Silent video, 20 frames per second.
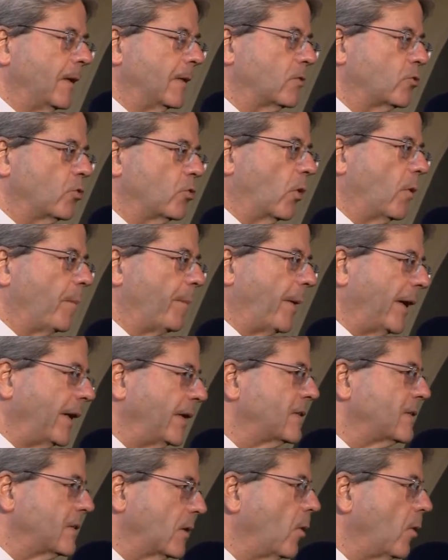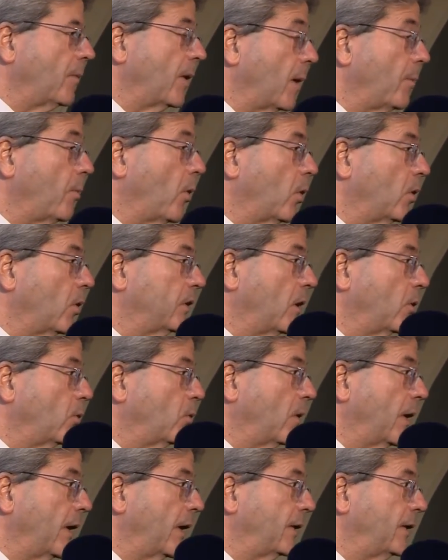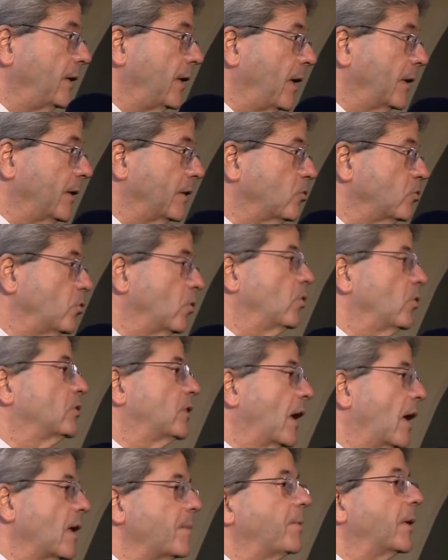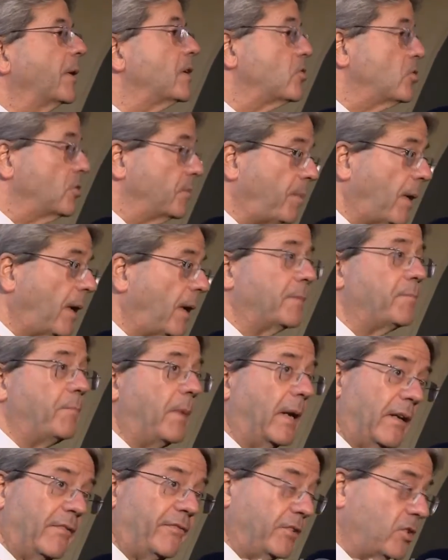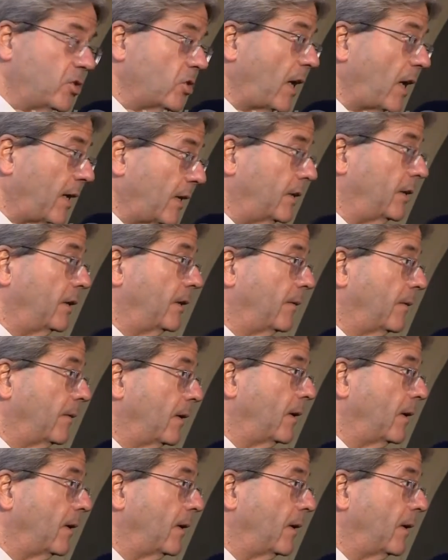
sono paesi come la Polonia e l'Ungheria che sono tra i principali beneficiari